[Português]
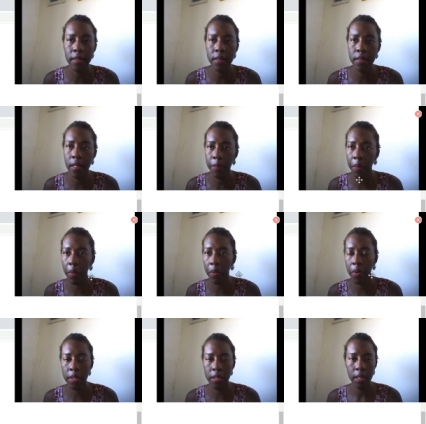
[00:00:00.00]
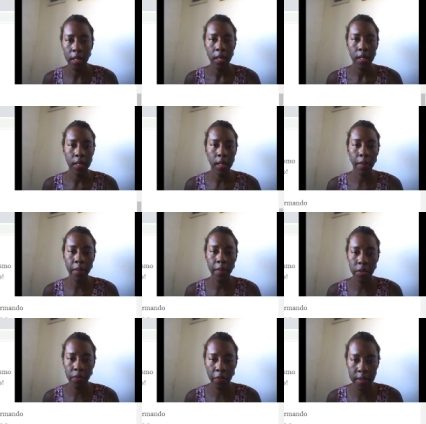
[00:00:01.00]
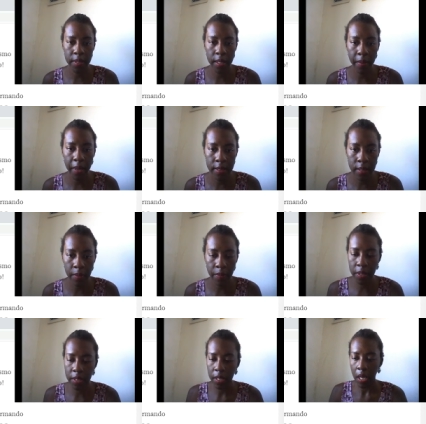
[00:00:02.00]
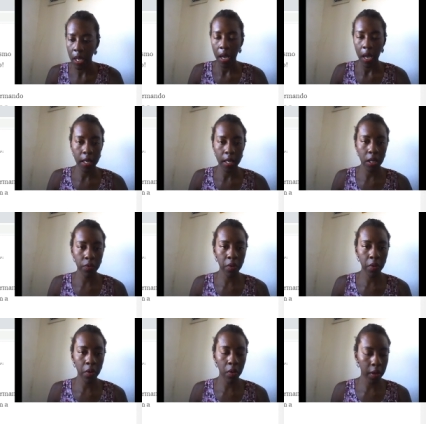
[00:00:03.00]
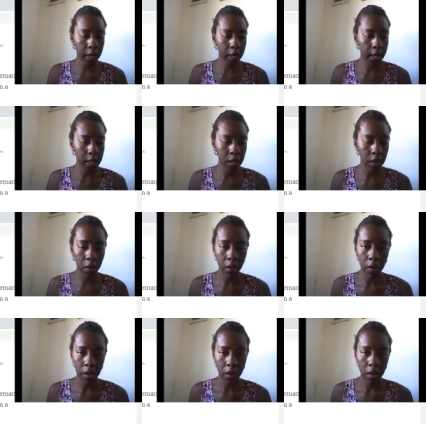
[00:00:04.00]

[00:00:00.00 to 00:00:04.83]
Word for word: antes e depois, tá? Mas eu vou fazer ele mais simples. Aqui eu vou colocar aqui, ó,